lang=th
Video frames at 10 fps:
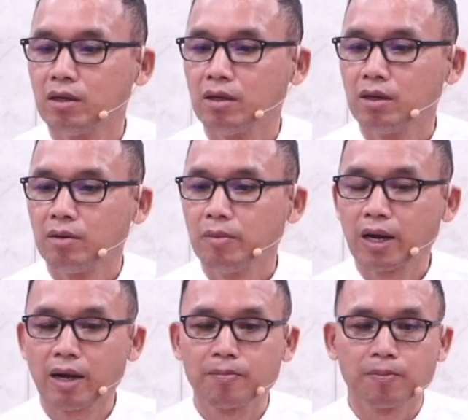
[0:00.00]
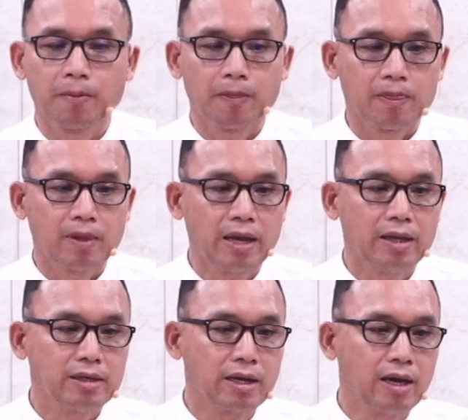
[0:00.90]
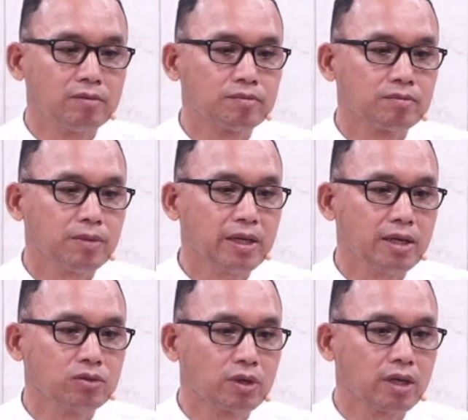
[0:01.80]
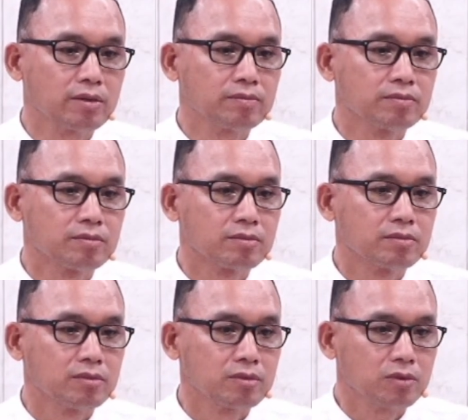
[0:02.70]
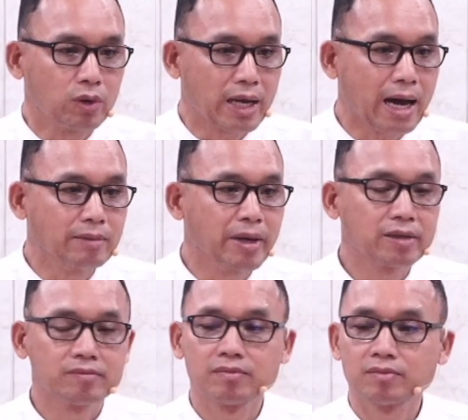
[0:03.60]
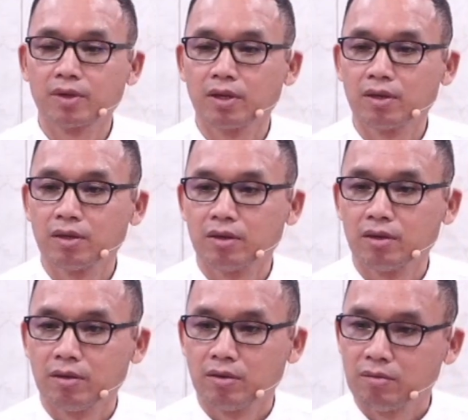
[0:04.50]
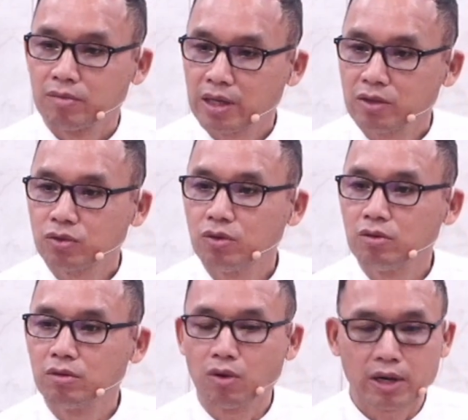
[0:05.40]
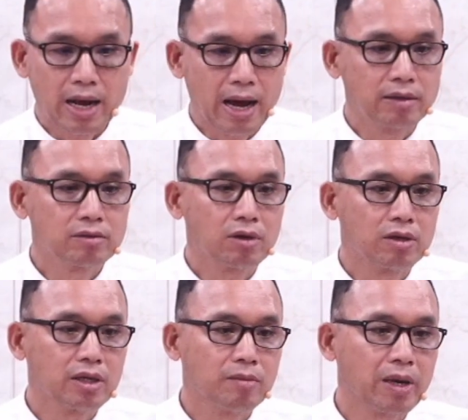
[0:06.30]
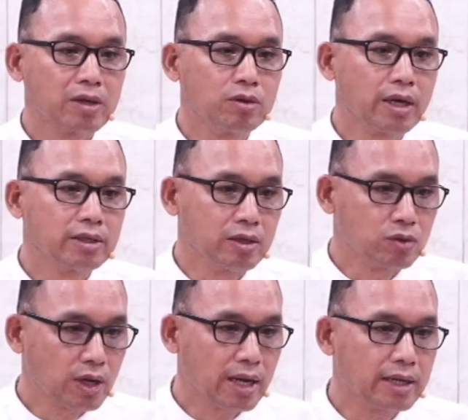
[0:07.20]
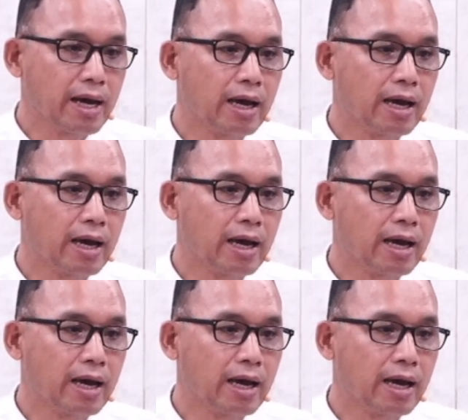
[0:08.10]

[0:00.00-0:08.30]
พี่น้องครับแท้ที่จริงแล้วพระเยซูคริสต์อดอาหารไหมพระเยซูอดอาหารตอนที่ไปอยู่ในถิ่นทุรกันดาร